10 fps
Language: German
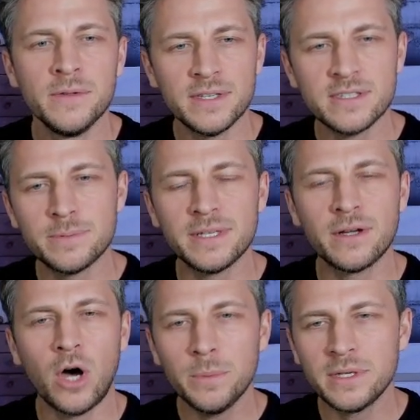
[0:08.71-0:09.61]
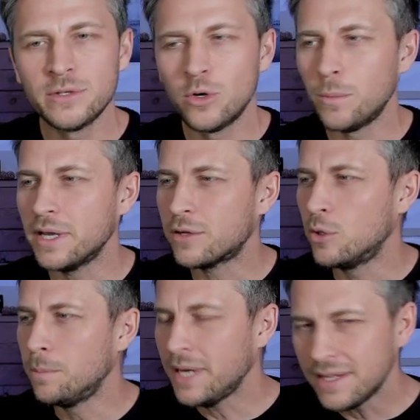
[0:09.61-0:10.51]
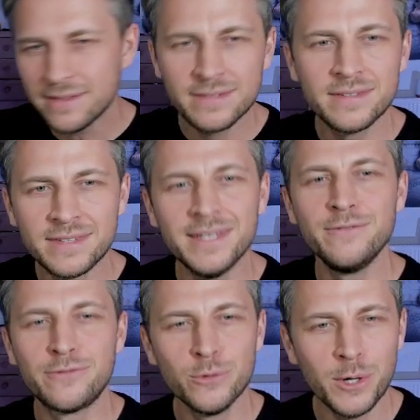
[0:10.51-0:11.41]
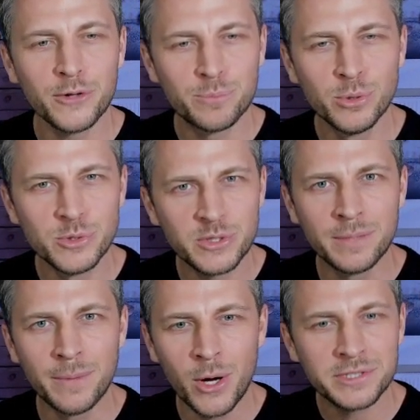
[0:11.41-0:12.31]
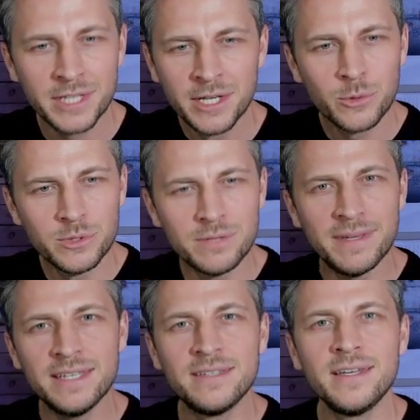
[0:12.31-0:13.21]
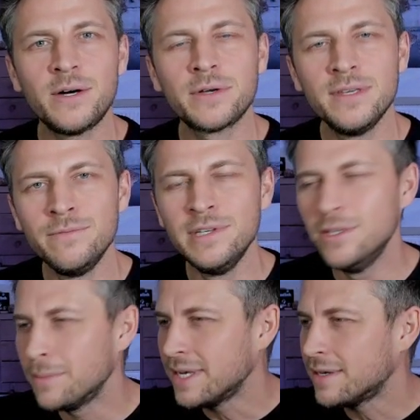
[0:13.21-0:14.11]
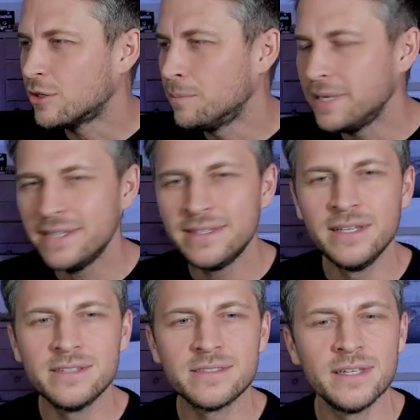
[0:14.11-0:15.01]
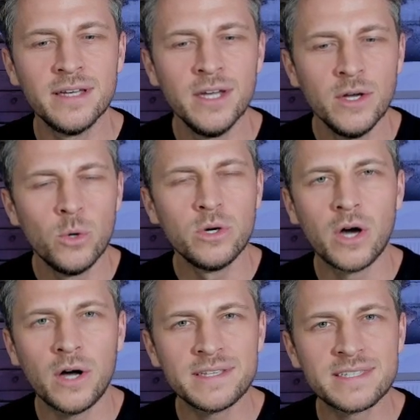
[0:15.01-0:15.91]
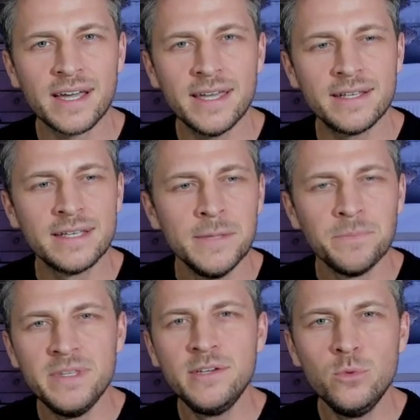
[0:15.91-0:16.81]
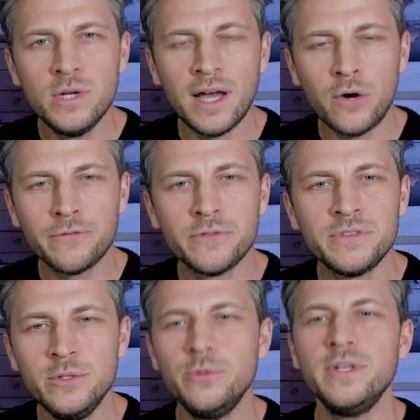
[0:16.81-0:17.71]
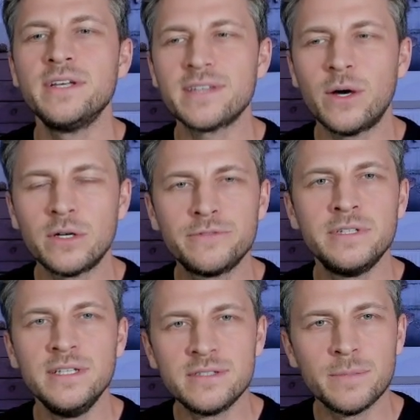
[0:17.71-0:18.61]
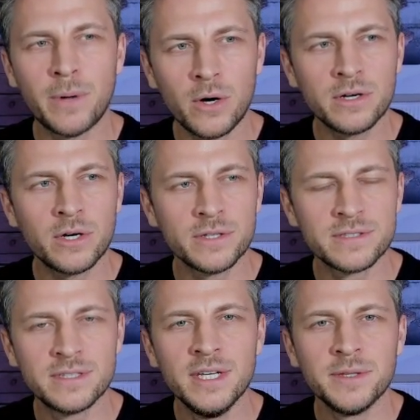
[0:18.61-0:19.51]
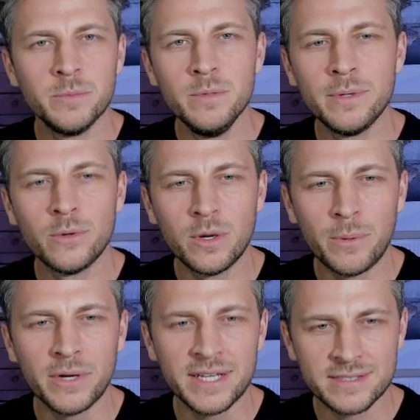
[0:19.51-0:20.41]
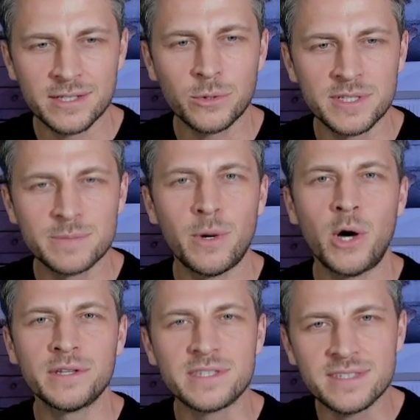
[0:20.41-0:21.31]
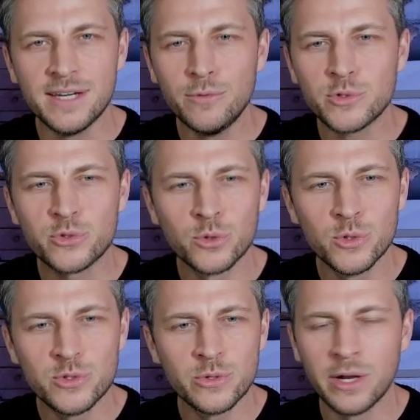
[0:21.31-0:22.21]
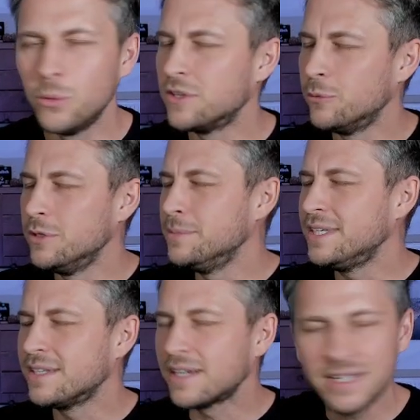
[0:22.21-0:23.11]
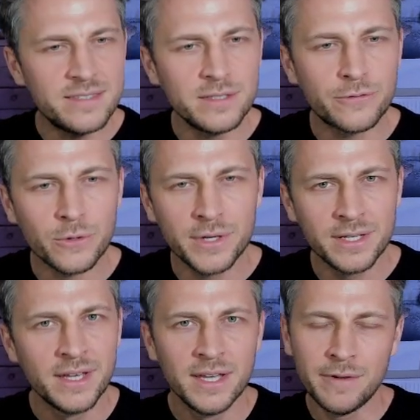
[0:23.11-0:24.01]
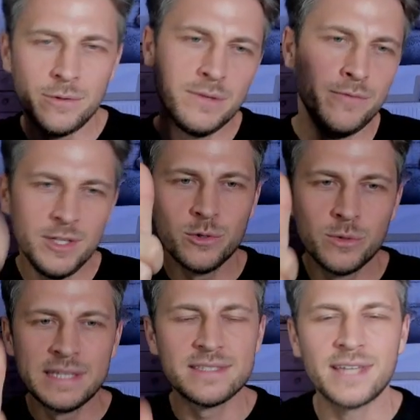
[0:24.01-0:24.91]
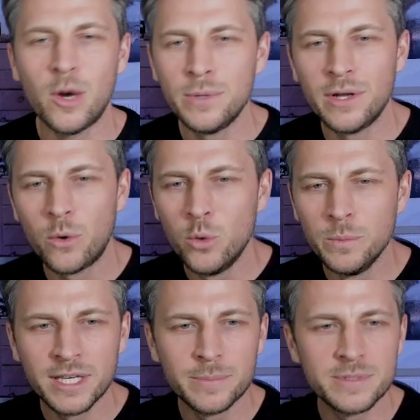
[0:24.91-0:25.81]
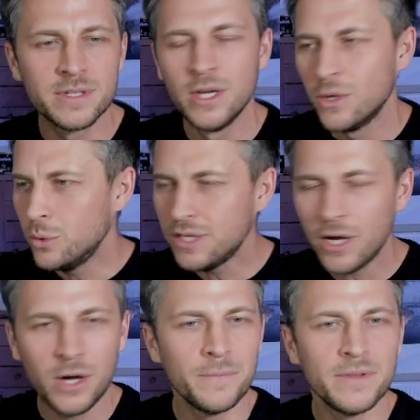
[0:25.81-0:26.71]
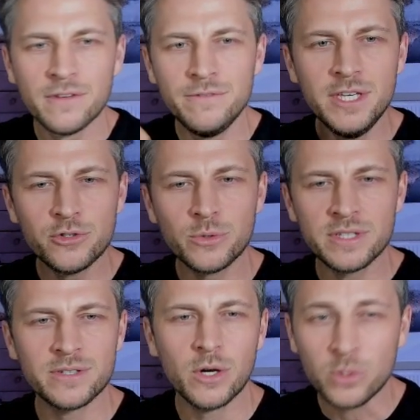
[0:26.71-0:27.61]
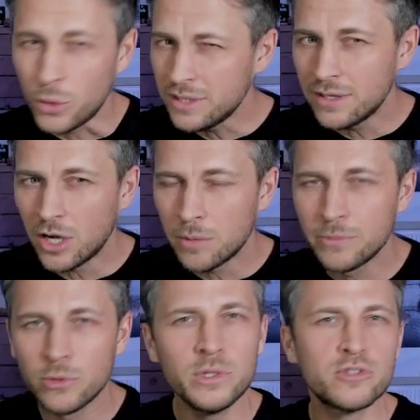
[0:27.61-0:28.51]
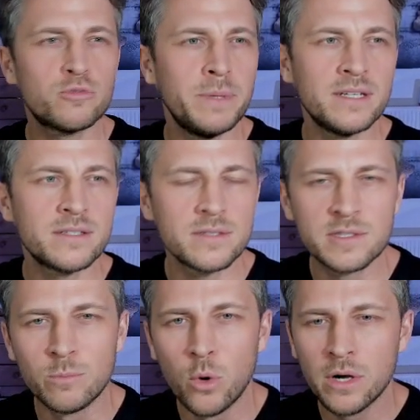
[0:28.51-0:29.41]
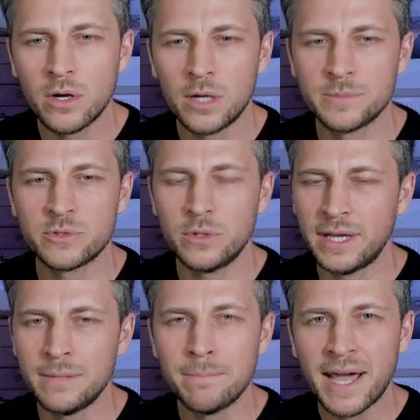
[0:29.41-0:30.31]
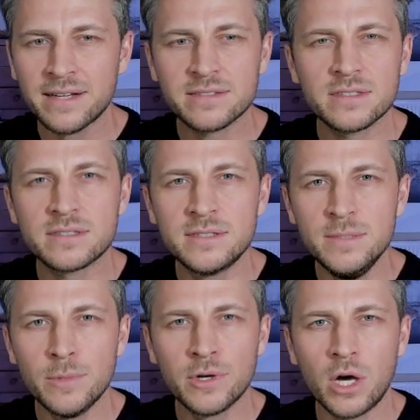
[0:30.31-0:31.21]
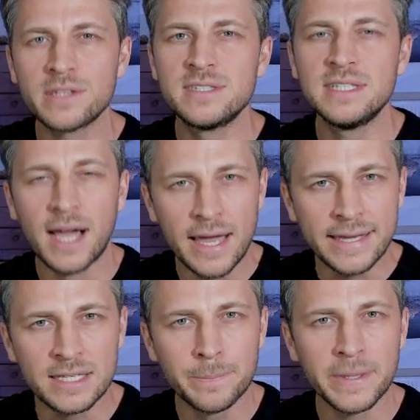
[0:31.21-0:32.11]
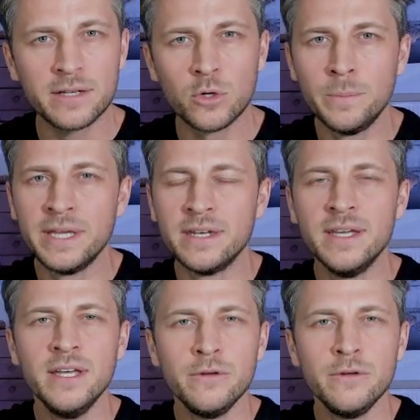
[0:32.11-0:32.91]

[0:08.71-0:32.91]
Deswegen habe ich nochmal komplett den Frühjahrsputz gemacht und ich werde dir auch hier im Video meine komplette Liste und Karten zeigen, die gut laufen, die du dir jetzt auch auf die Liste packen kannst, damit wir noch ein paar extra Coins machen. Servus, Grüße und Hallo, ich würde mich riesig freuen, wenn du dem Video kurz einen Daumen nach oben gibst und ja, wie schon gesagt, heute Abend oder spätestens morgen Abend soll ein Max 87 Icon Pack kommen.